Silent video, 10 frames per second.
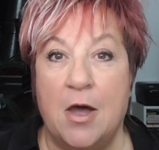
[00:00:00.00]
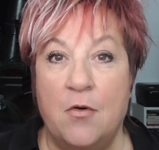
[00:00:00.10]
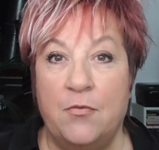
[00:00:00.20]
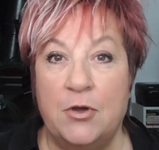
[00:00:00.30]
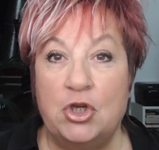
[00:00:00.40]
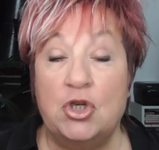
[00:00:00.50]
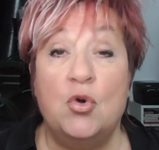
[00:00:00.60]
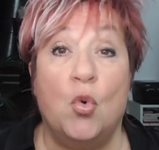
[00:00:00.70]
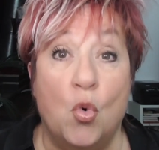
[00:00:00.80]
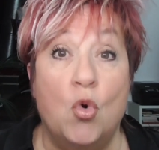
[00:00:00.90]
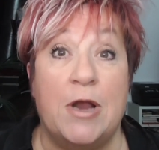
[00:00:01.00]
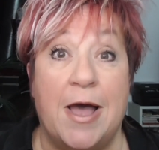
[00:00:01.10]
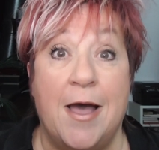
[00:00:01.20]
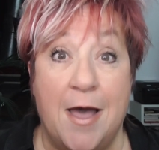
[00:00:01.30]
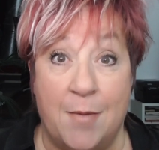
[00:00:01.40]
auffrischen
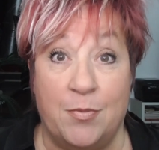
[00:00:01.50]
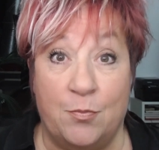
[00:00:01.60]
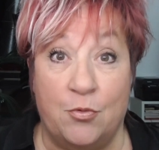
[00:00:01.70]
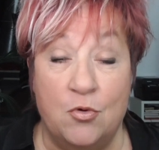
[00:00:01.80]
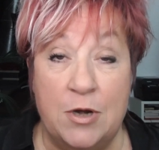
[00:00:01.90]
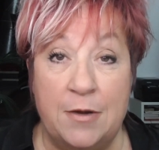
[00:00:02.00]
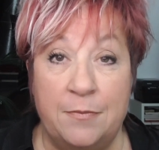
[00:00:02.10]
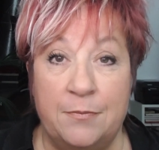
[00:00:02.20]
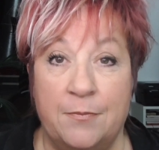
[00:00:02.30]
oder abpudern.